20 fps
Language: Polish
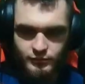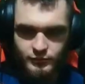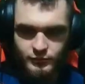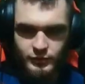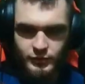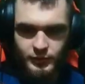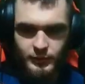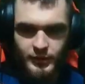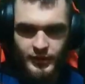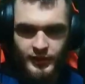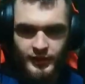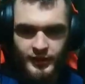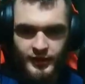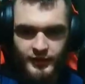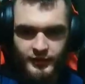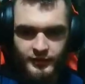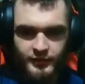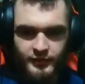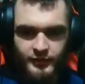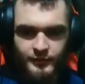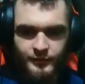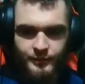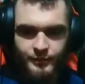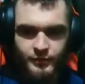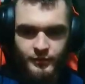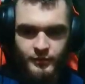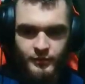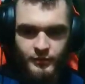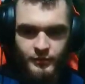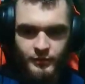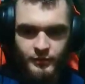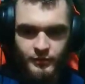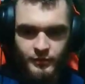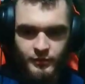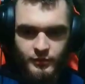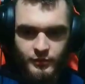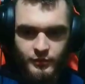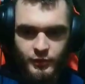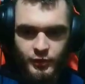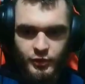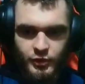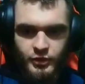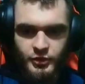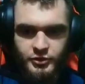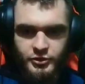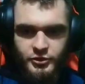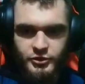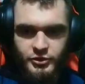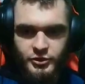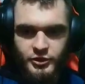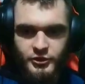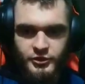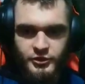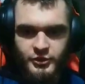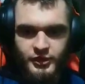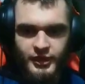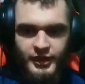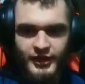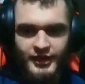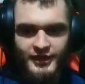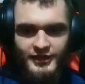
Dobra, nice. No chodź, chodź, chodź. Haha,